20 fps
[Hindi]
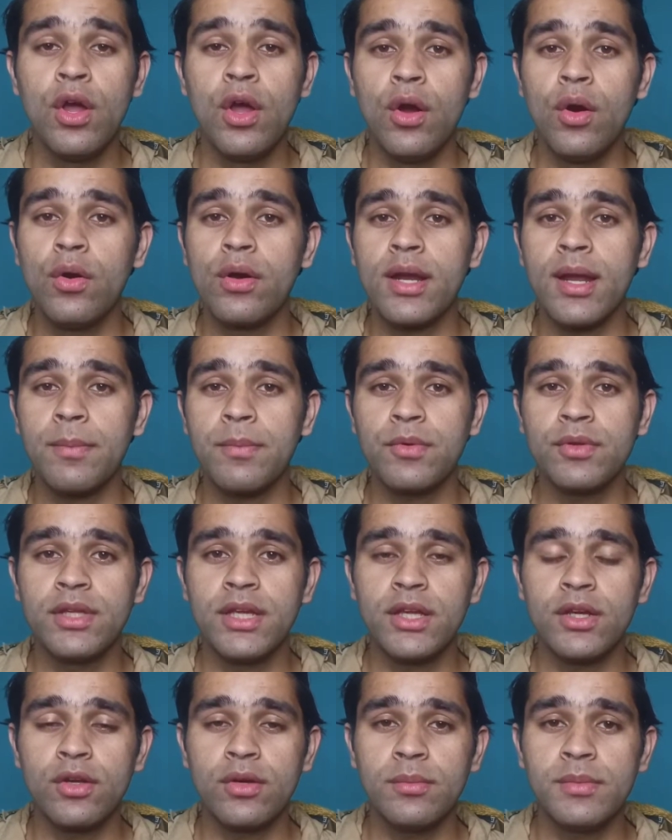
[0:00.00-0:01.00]
और आपको
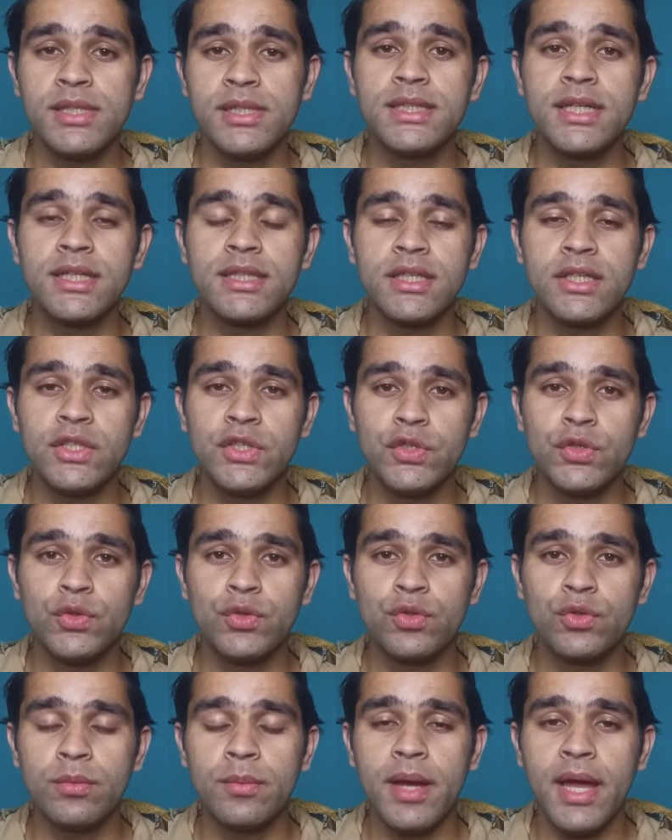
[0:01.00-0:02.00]
देखने को मिल जाते हैं
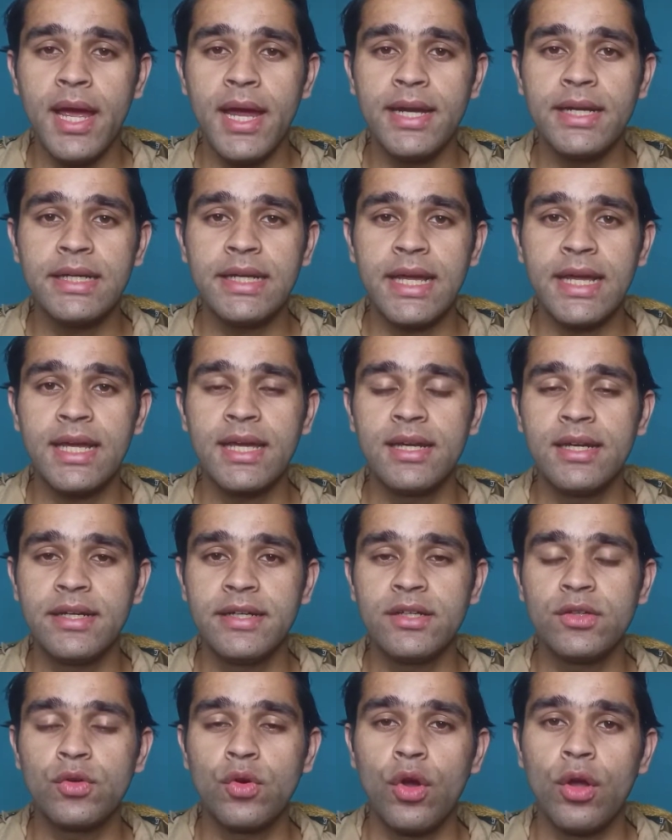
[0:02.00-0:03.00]
यूट्यूब एंड टेक रिलेटेड
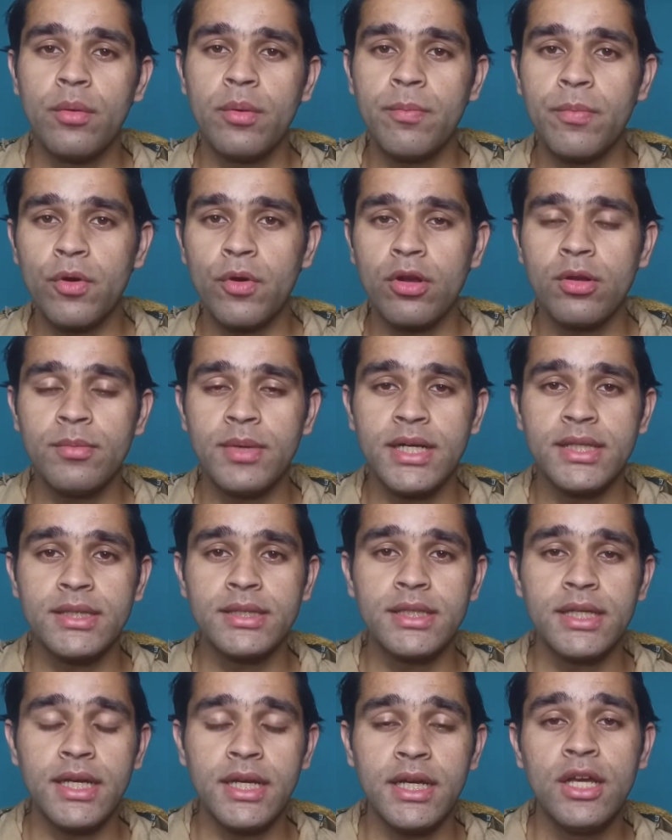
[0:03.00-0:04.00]
कोई भी प्रॉब्लम आती
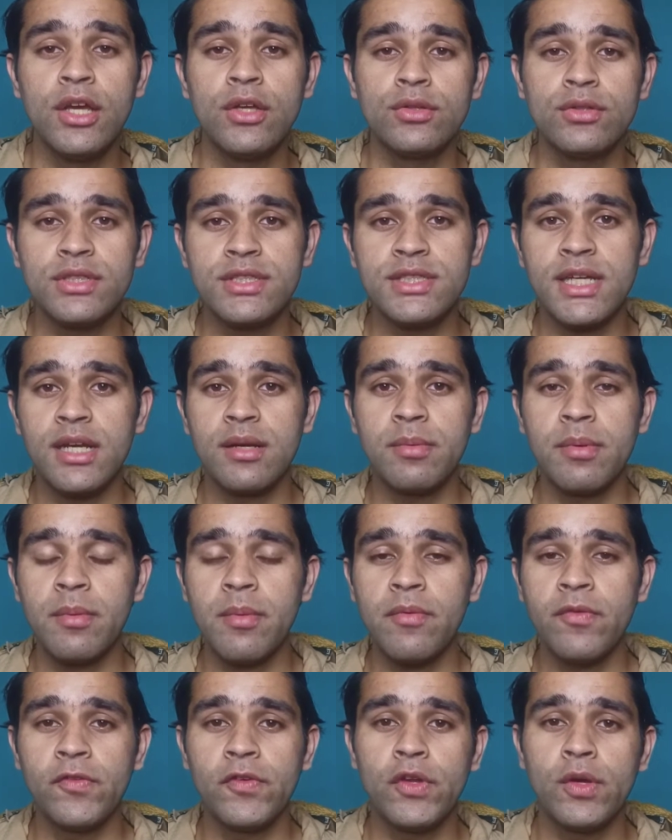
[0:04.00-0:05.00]
है तो इस चैनल पर मैं
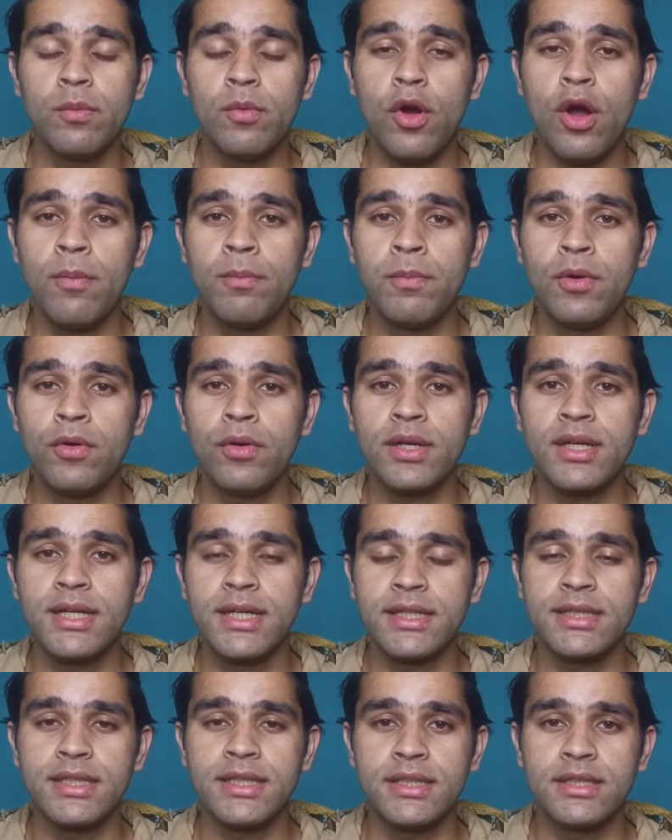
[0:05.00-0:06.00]
वीडियो वो अपलोड कर
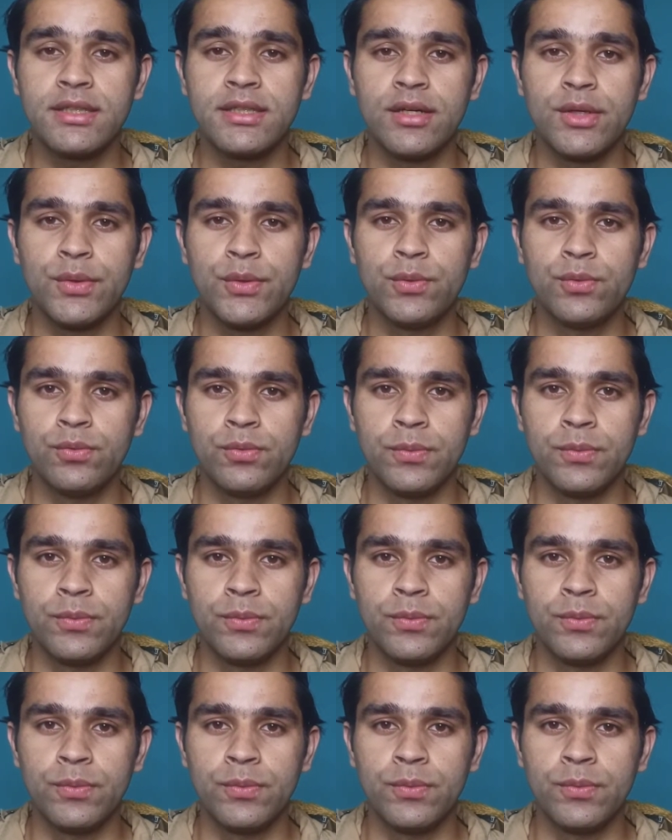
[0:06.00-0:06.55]
देता हूँ